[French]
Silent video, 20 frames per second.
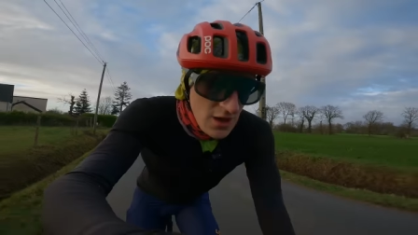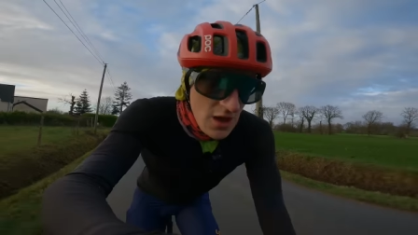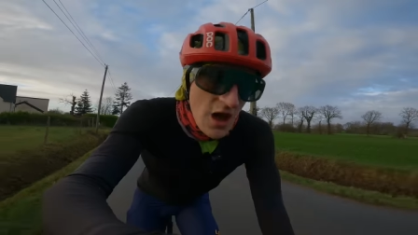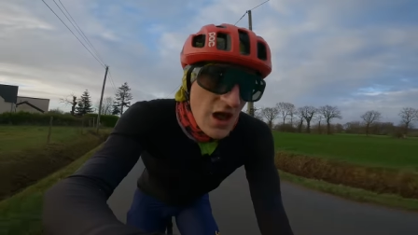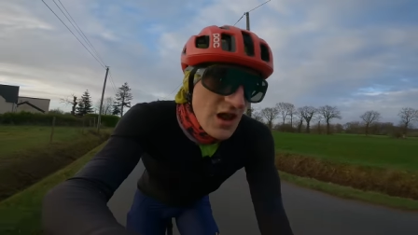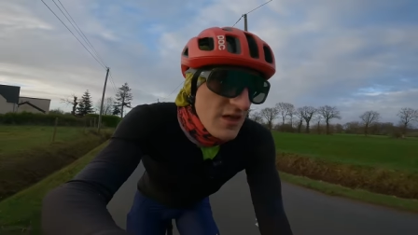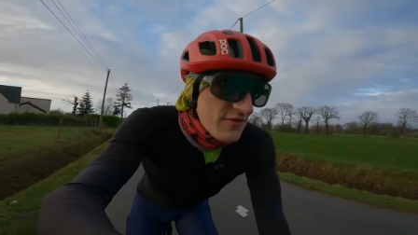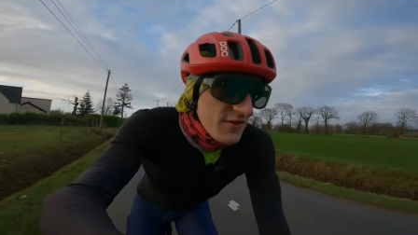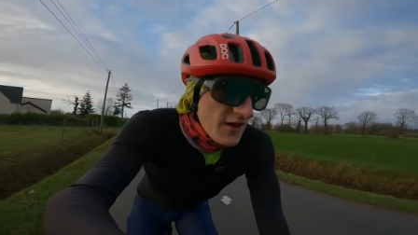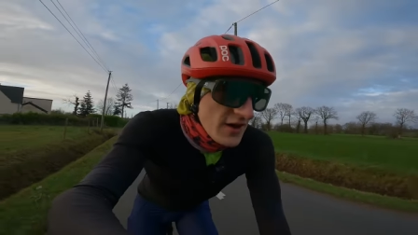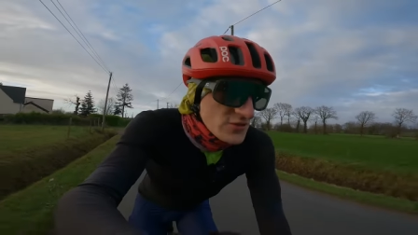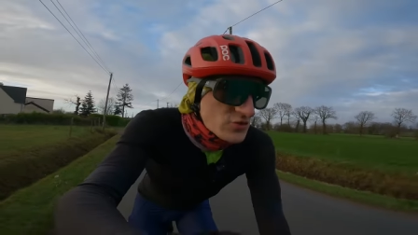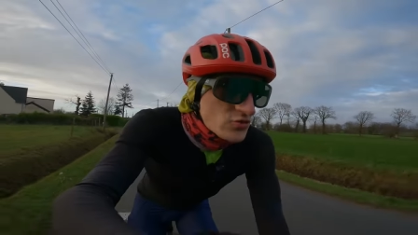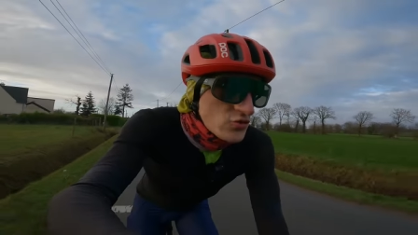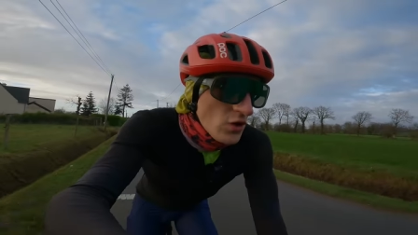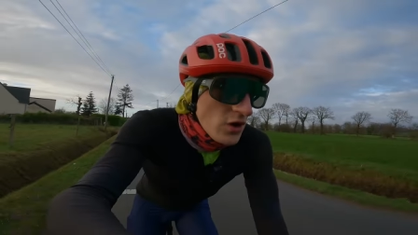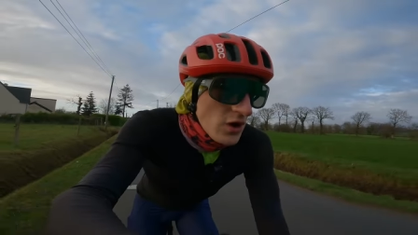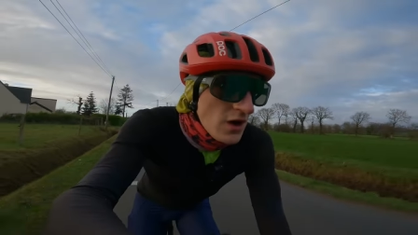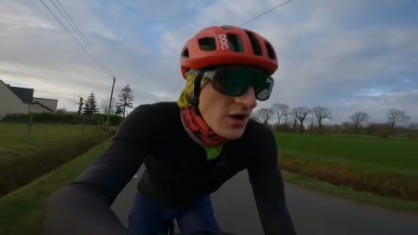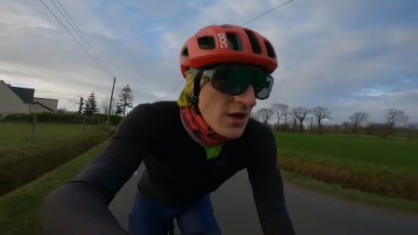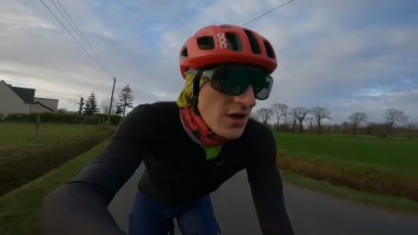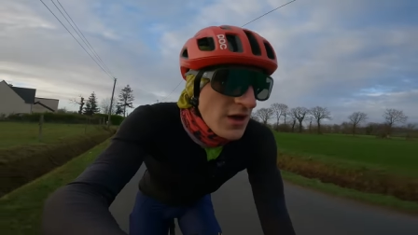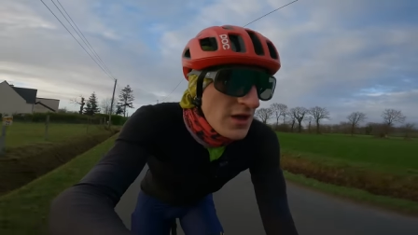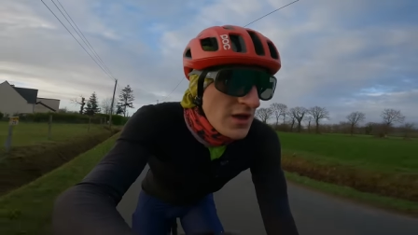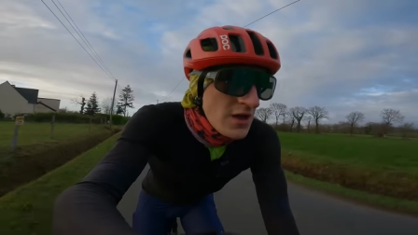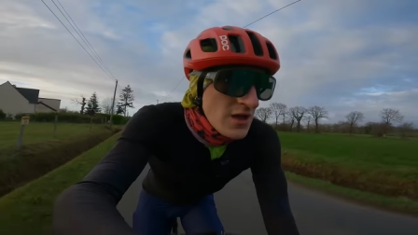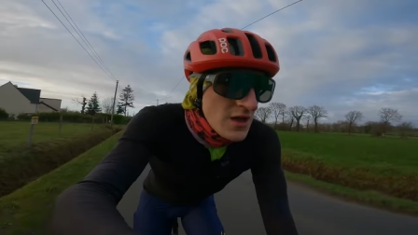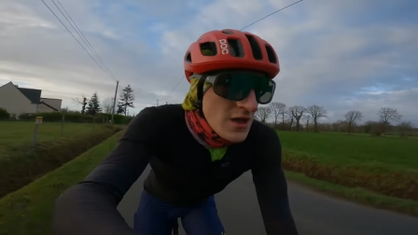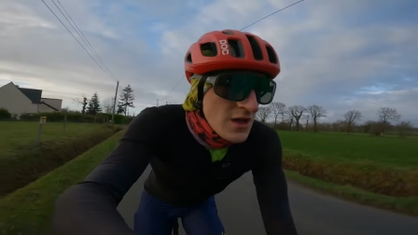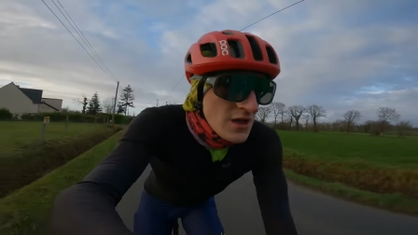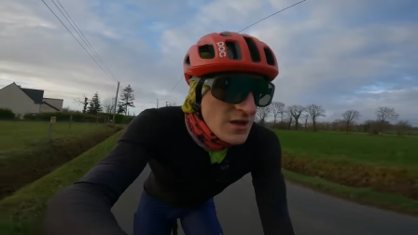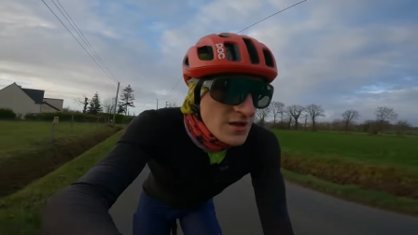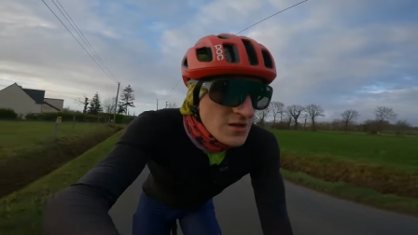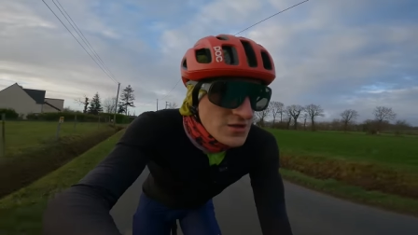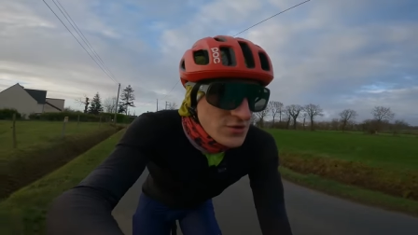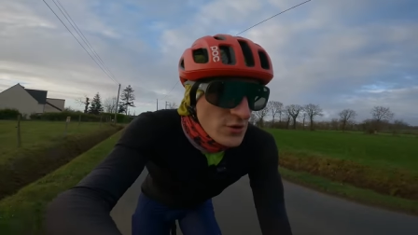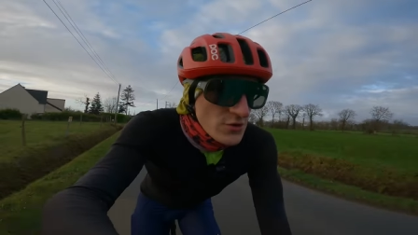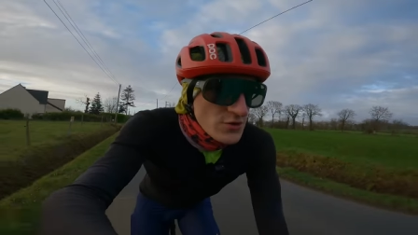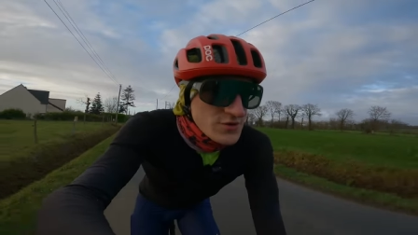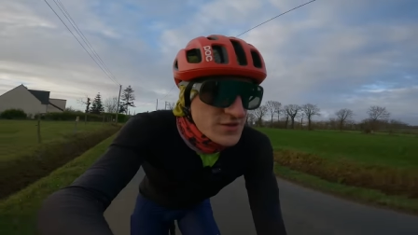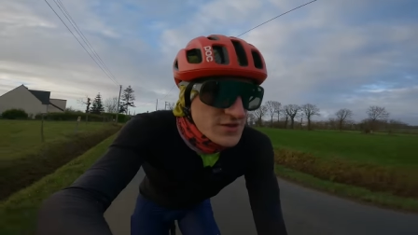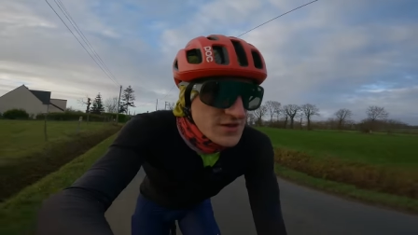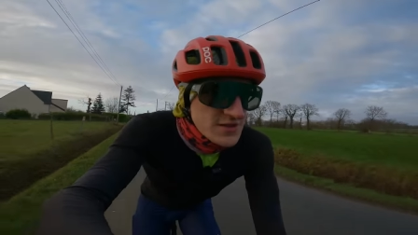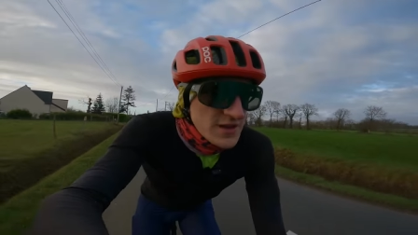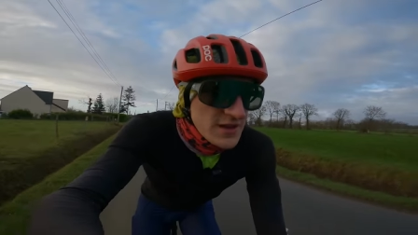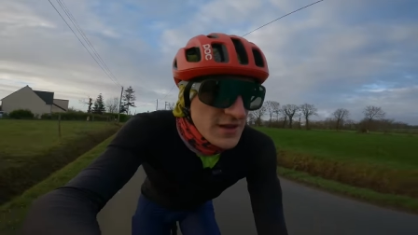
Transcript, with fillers: Allez faire un tour sur le site,